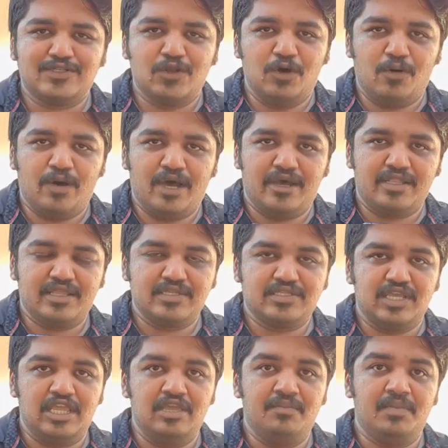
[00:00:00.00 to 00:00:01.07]
ஸ்லோவாக தான்
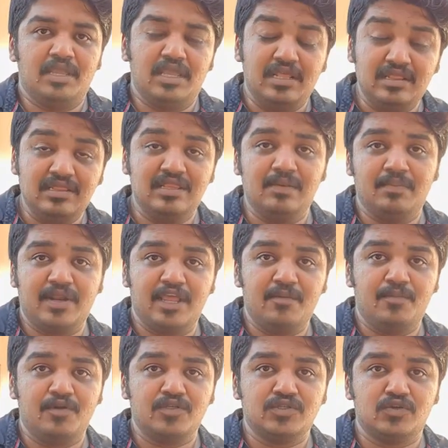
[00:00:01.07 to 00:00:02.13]
செய்யும் இந்த பிரே
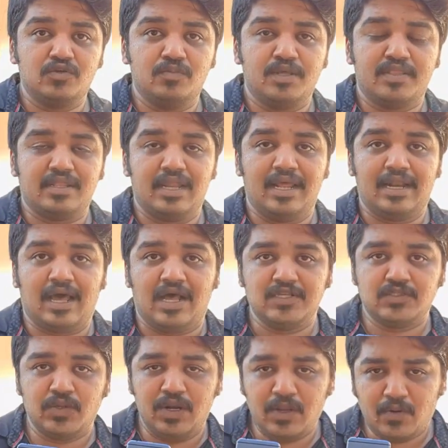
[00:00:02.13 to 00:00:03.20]
ப்ரௌசர் ரூபத்தில்
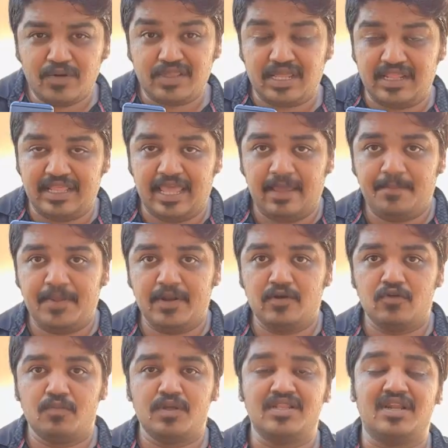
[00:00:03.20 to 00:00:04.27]
நான் சொல்லி கொடுத்த இந்த
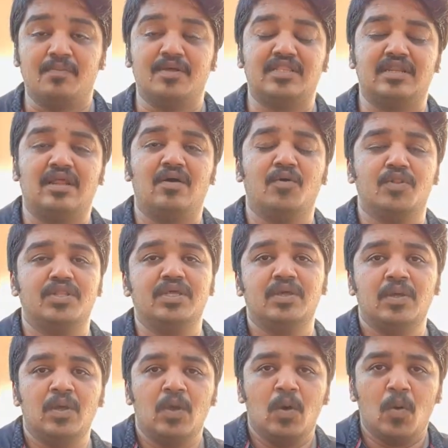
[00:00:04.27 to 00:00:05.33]
ஏபிஎன் ரூபத்தில் பார்த்திங்கன்னா வந்து
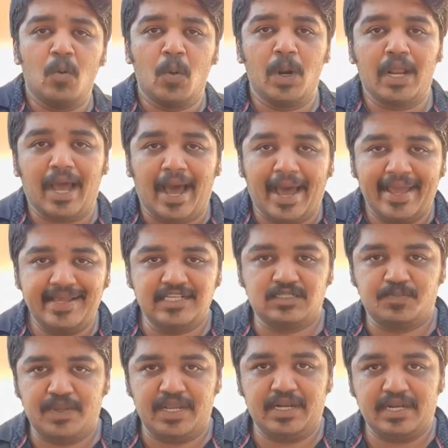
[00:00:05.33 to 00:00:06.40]
உங்களுக்கு ஹை
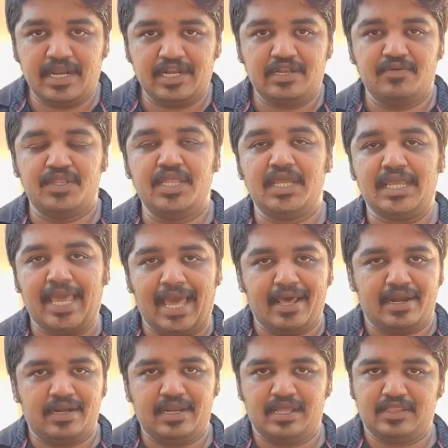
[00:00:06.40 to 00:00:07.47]
ஸ்பீட் நெட் வந்து
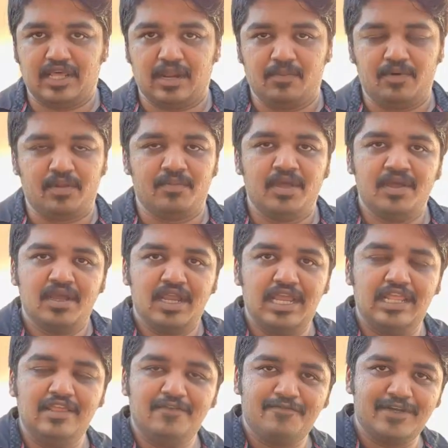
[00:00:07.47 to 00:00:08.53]
கேரண்டியாக தர முடியும்
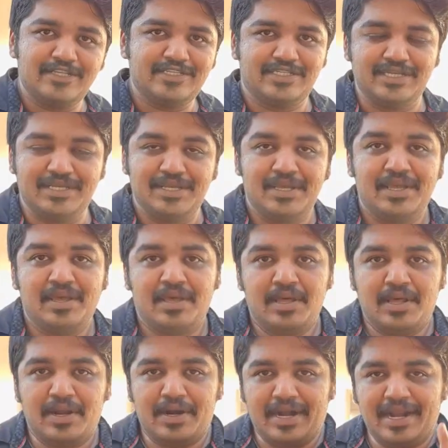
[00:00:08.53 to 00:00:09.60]
இது ஃபஸ்ட்டு
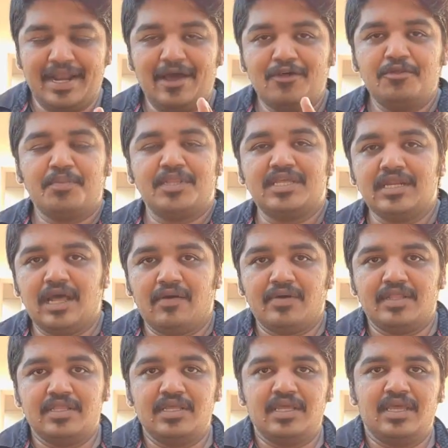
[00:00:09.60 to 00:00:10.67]
ரெண்டாவது பார்த்திங்கன்னா
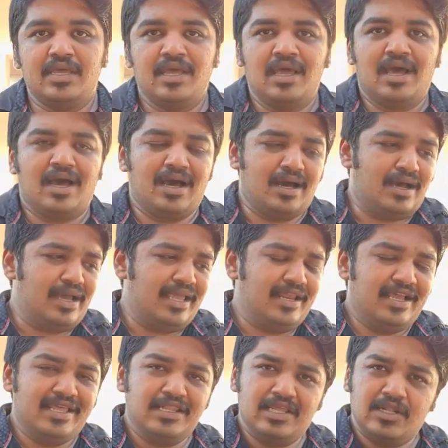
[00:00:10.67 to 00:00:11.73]
வந்து
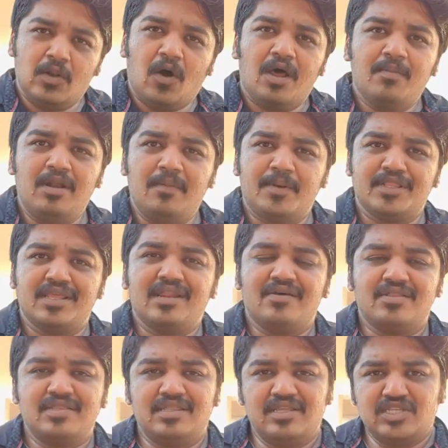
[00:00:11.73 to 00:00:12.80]
எனக்கு இந்த நார்மலாக பார்த்திங்கன்னா
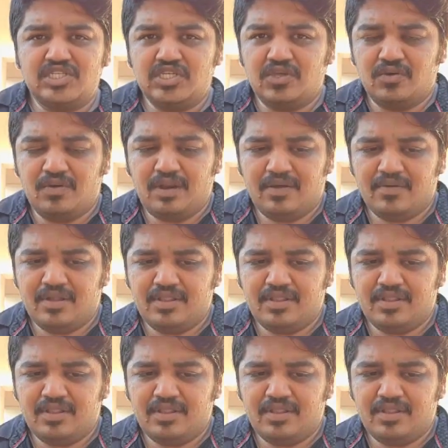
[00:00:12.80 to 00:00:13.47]
வந்து இந்த ஜியோவில்